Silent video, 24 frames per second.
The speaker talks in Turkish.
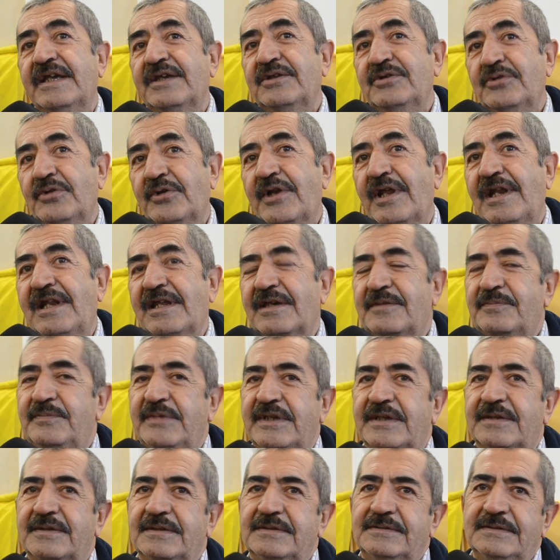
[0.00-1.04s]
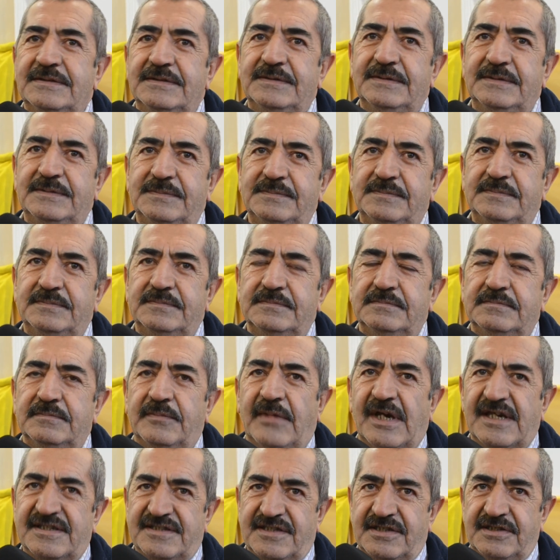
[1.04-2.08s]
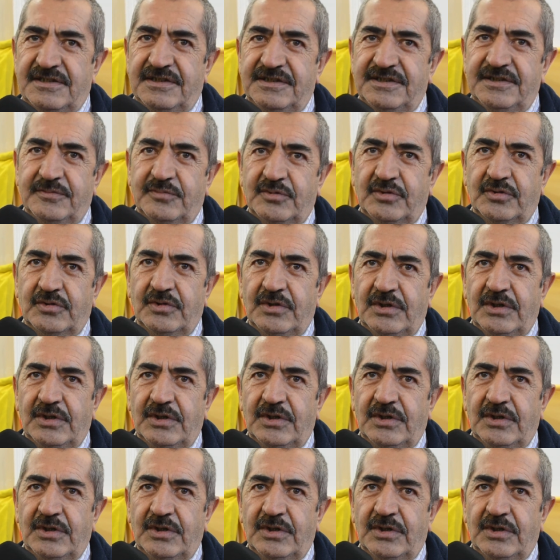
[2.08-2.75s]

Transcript: yönelik bir e, baskıydı bu.